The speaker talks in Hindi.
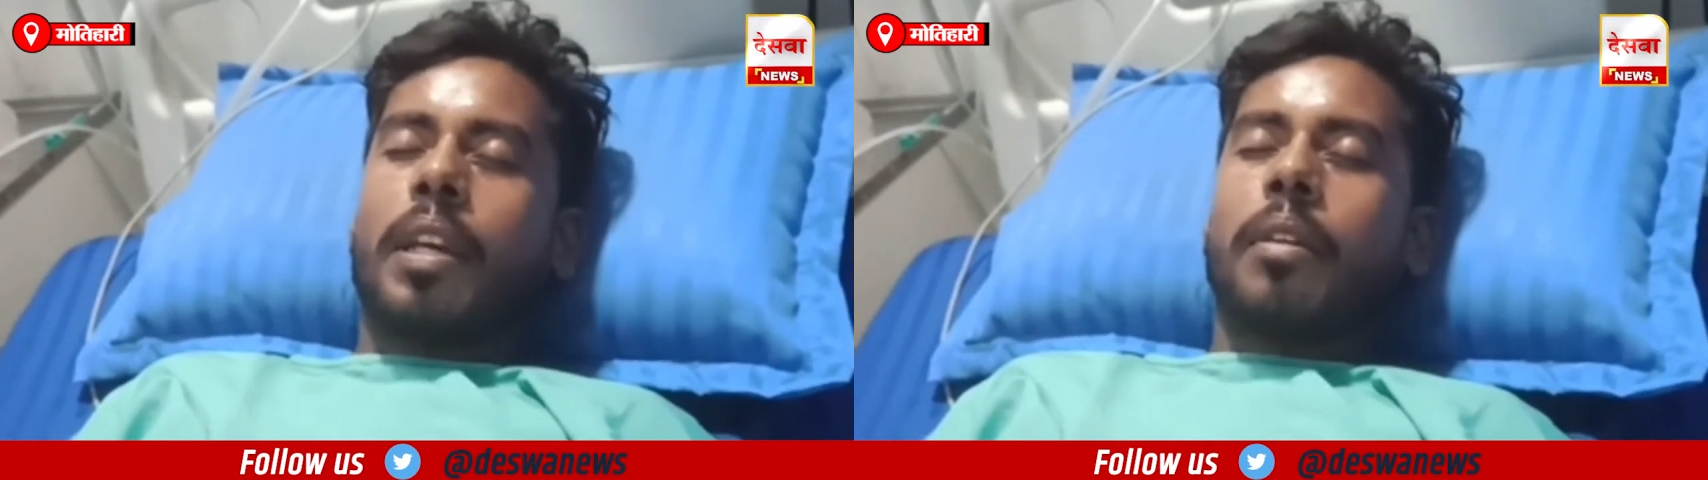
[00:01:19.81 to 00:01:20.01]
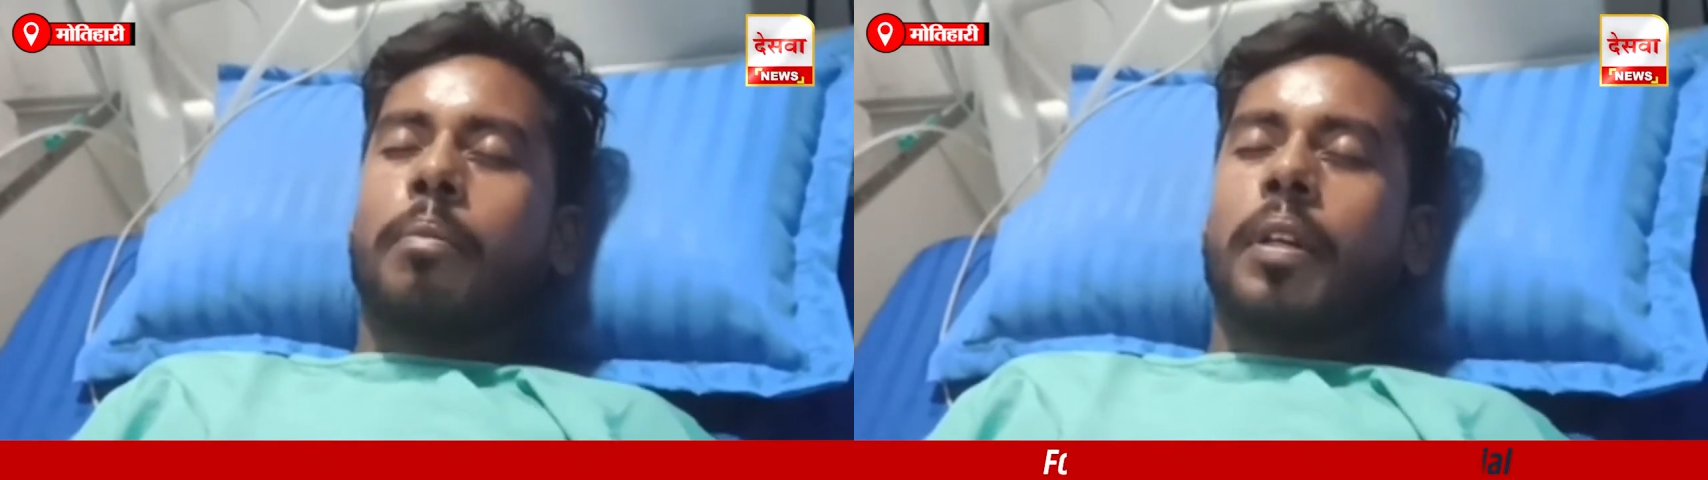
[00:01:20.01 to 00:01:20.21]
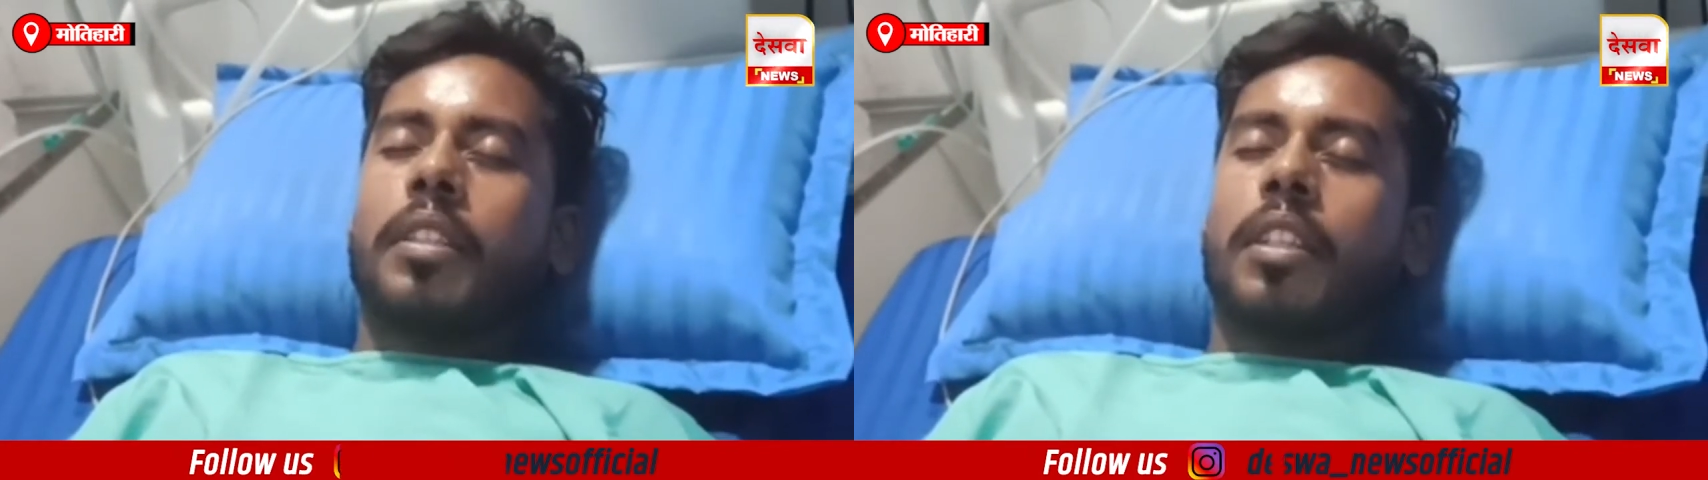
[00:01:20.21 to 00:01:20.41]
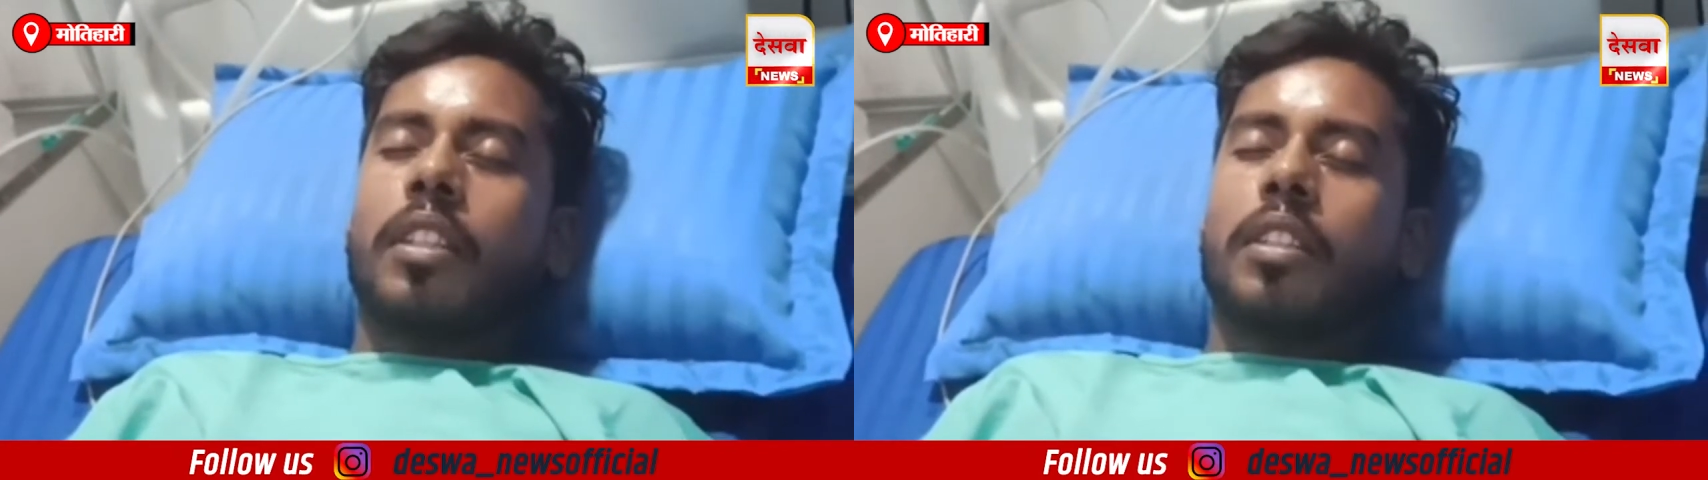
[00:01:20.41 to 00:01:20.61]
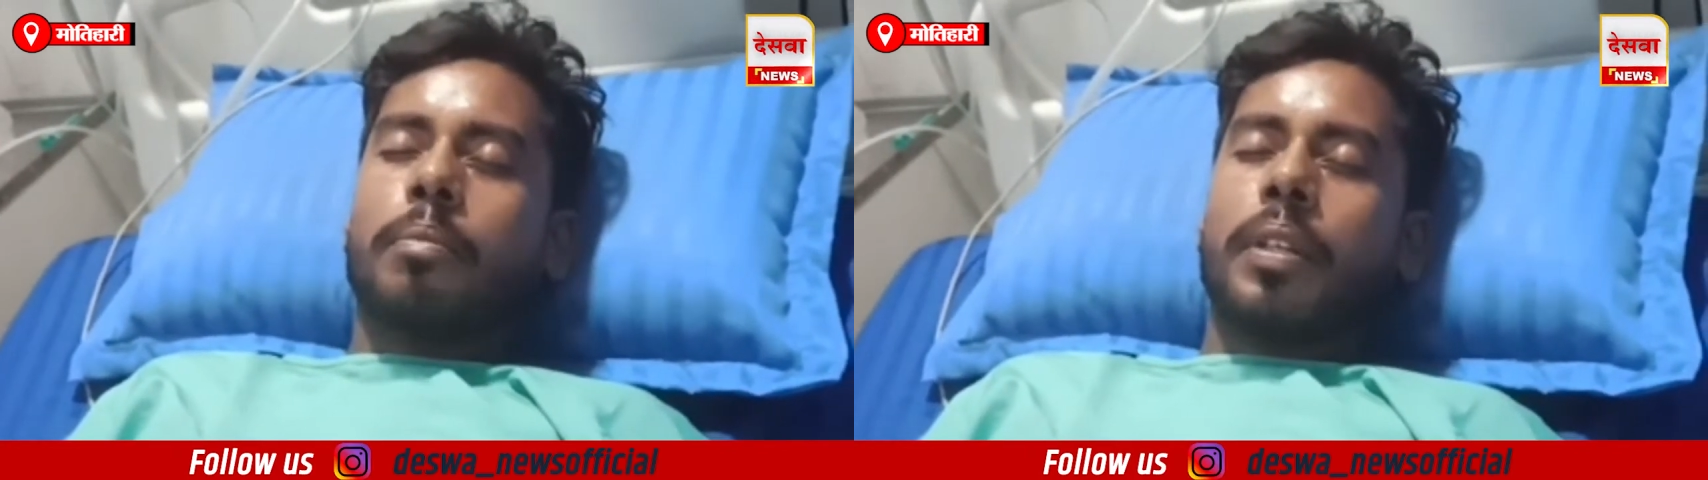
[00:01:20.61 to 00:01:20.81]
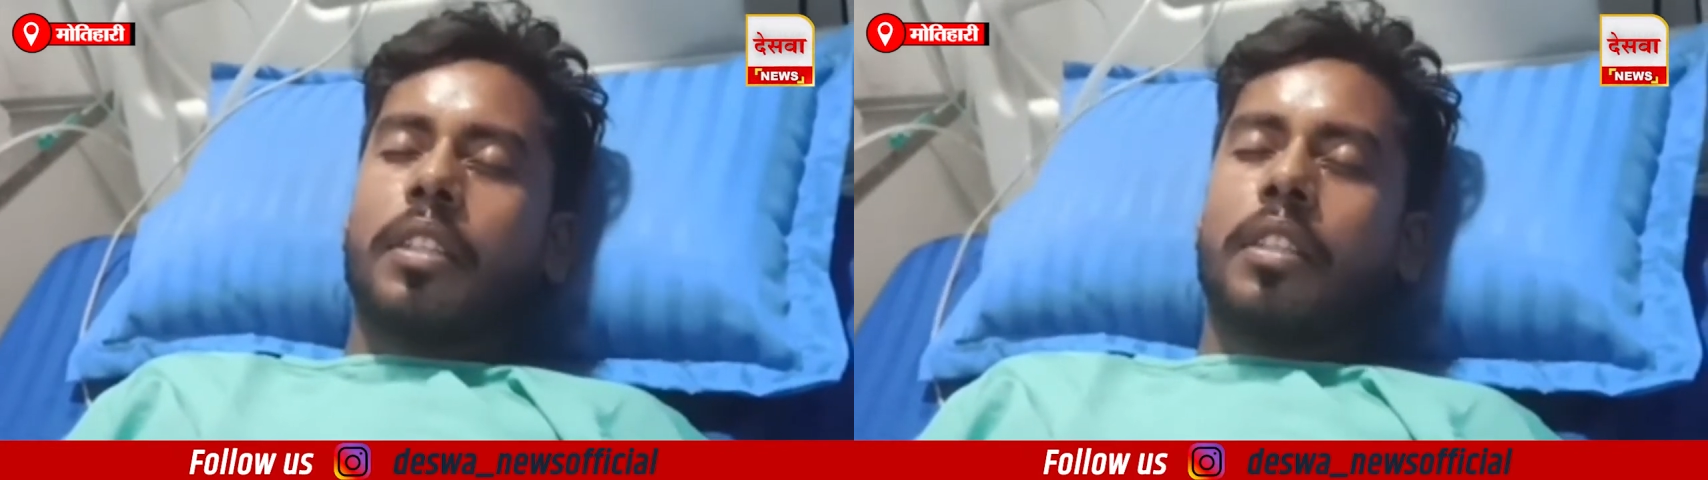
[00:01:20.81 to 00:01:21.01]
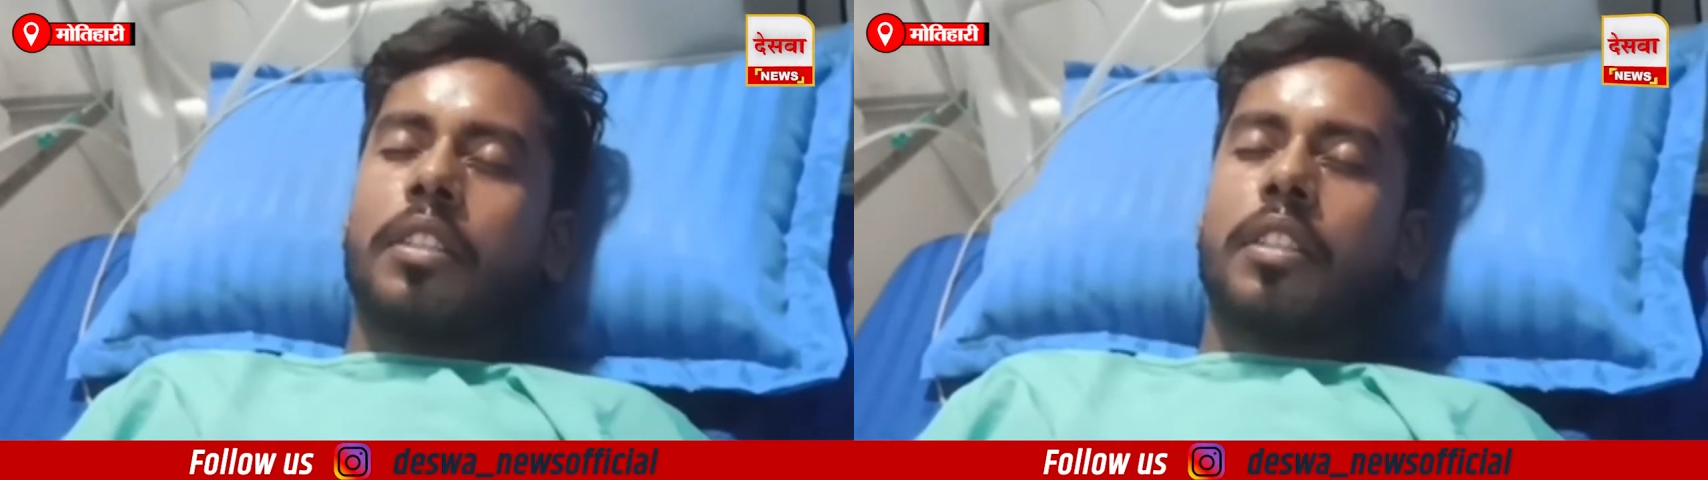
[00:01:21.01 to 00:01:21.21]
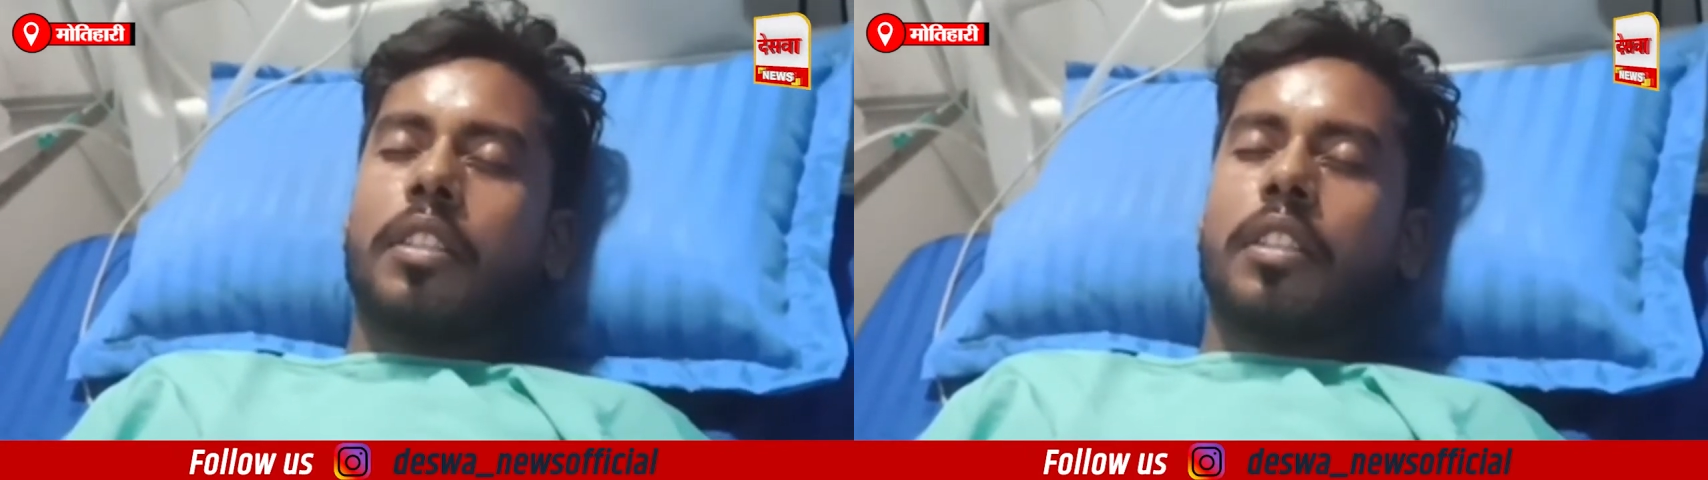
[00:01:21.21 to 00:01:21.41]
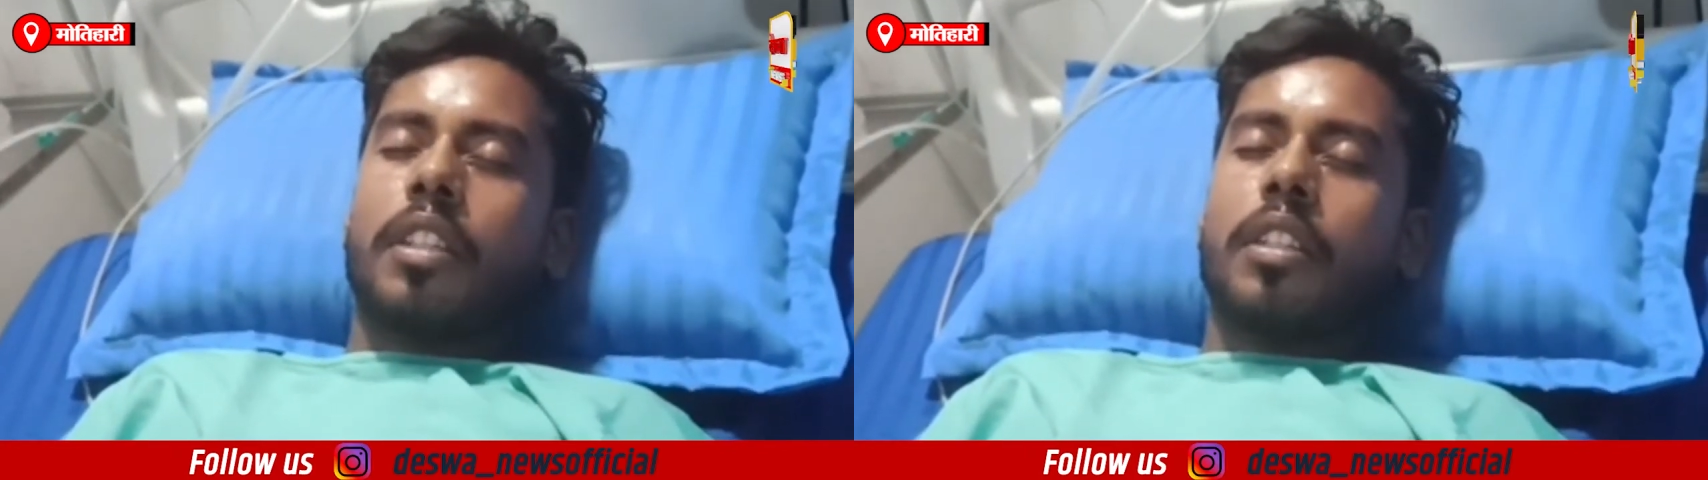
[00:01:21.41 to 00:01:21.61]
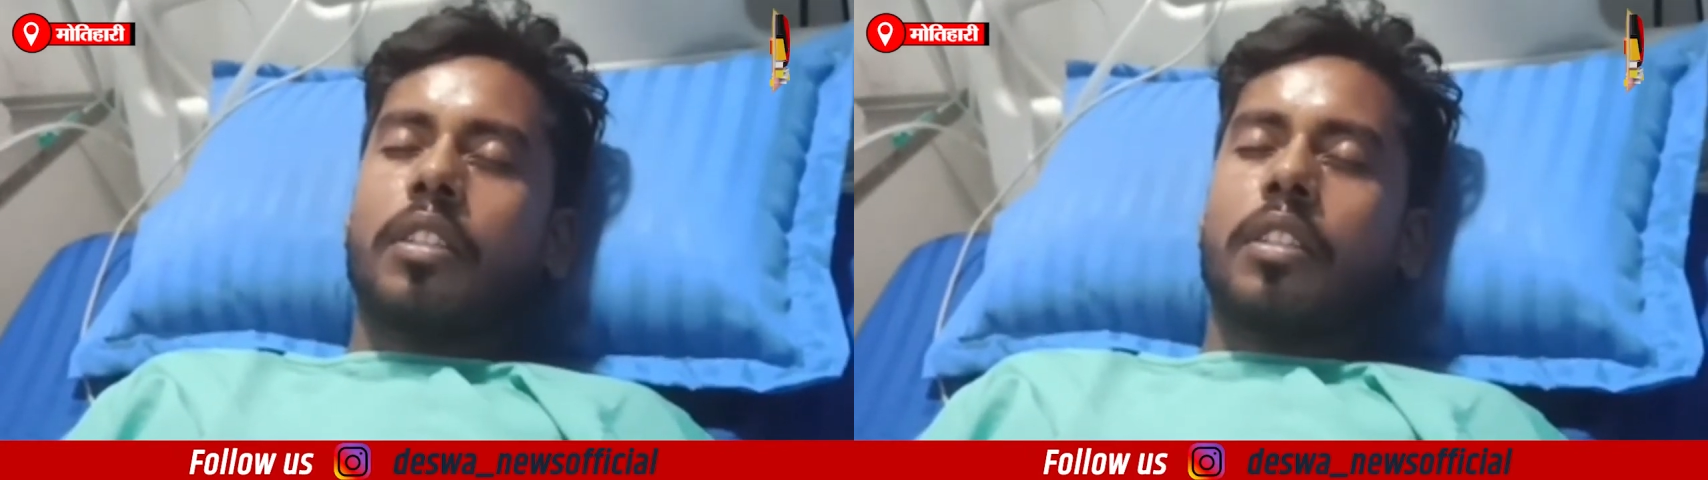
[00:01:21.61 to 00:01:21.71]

बैग में पैसा था पैंतीस तीस